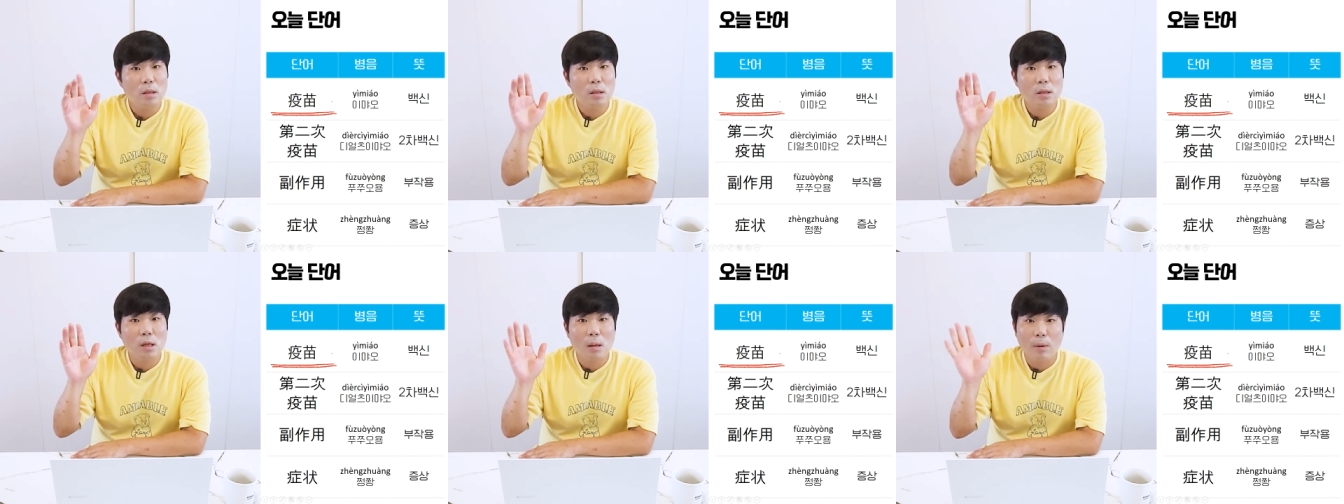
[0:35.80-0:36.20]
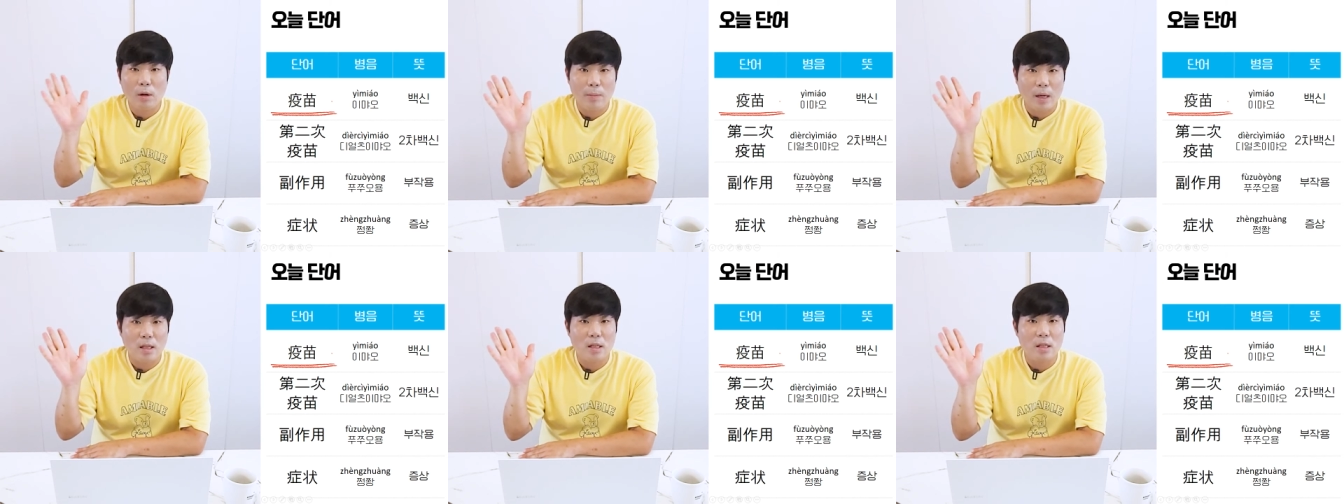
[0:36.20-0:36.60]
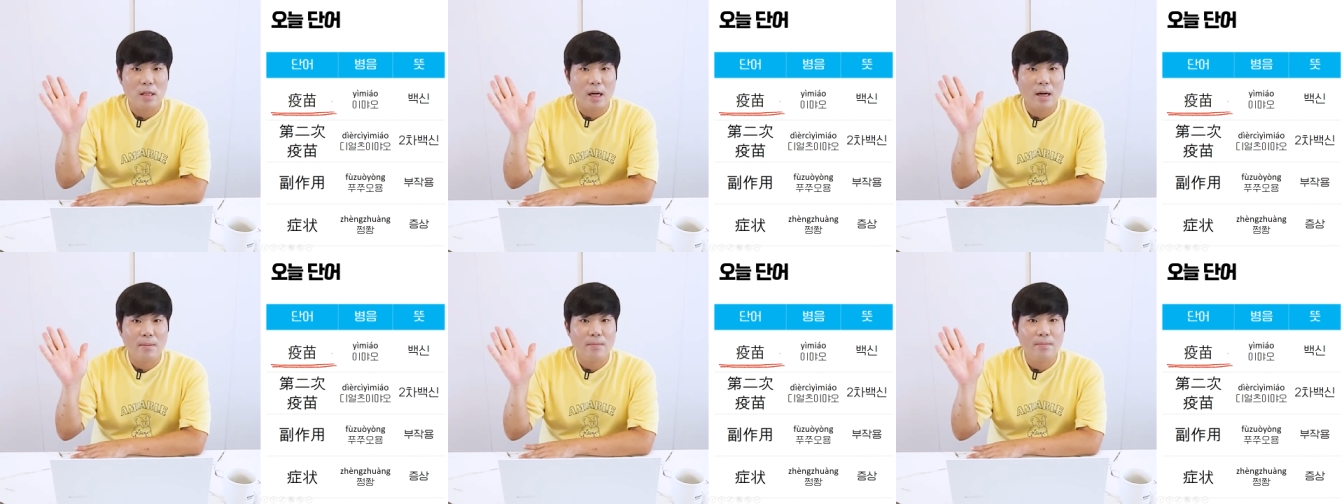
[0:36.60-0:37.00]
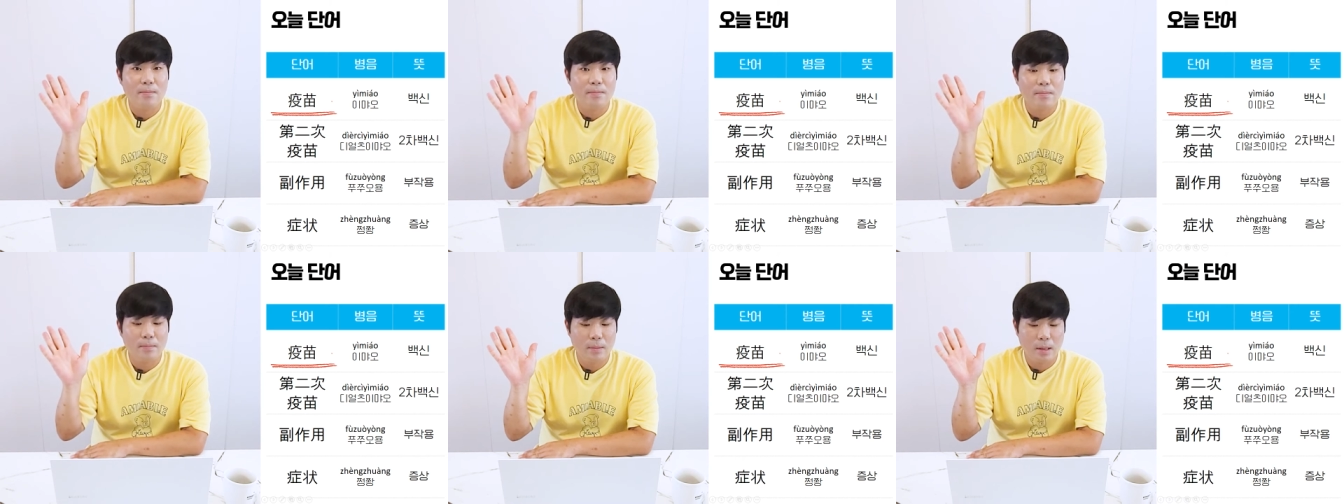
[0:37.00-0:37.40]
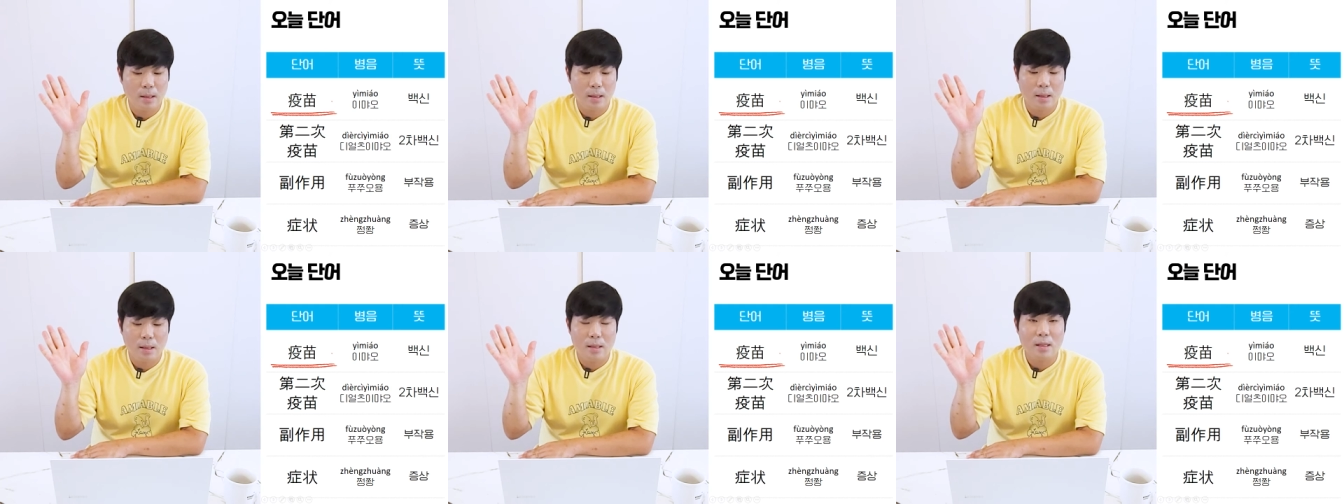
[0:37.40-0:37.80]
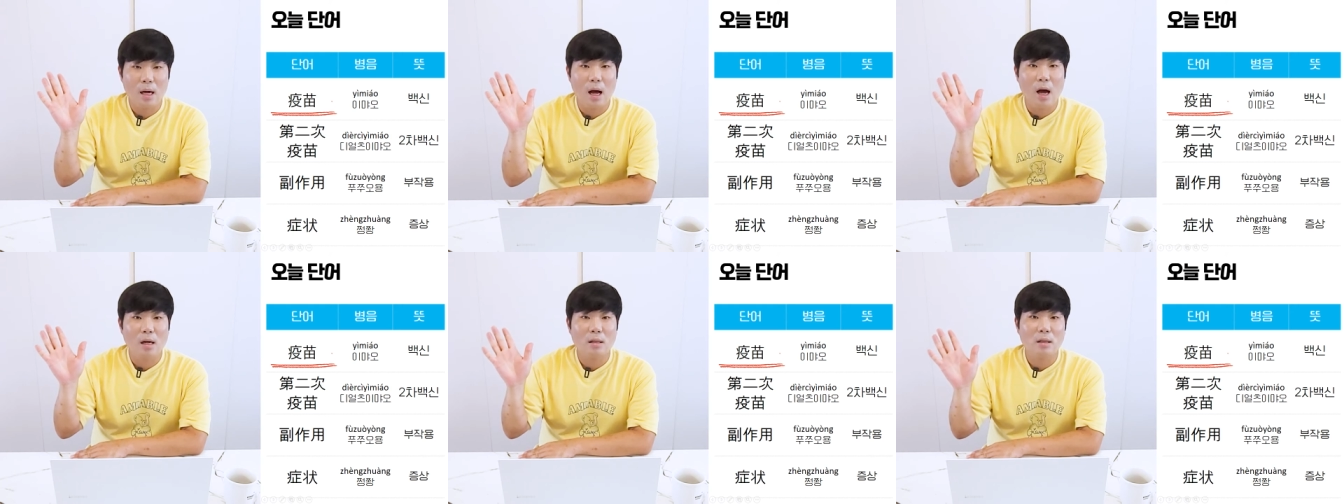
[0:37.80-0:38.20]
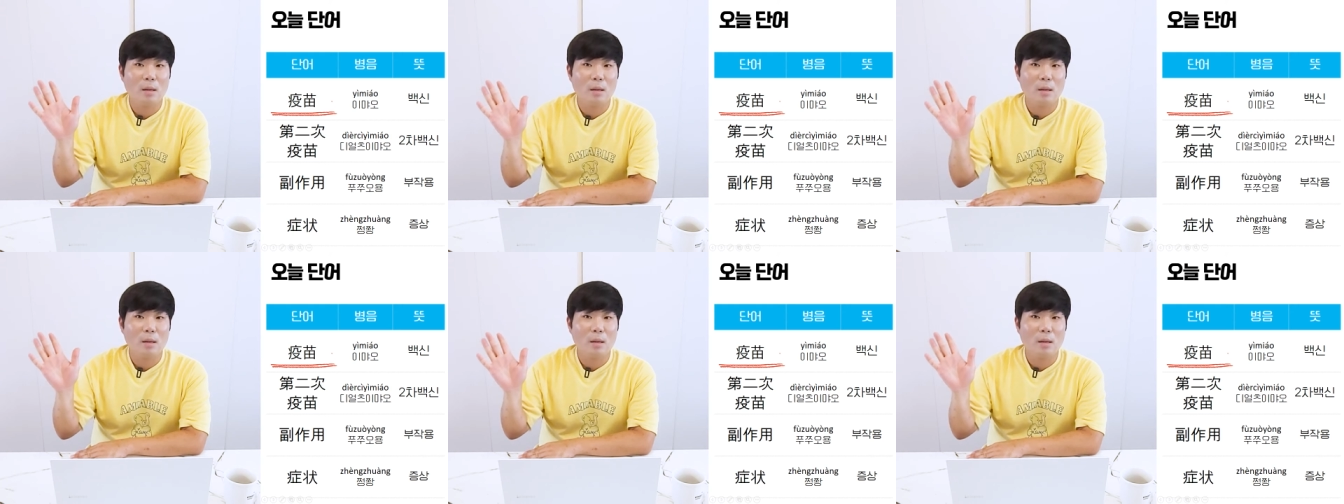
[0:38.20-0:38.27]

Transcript: 이게 바로 백신이야 자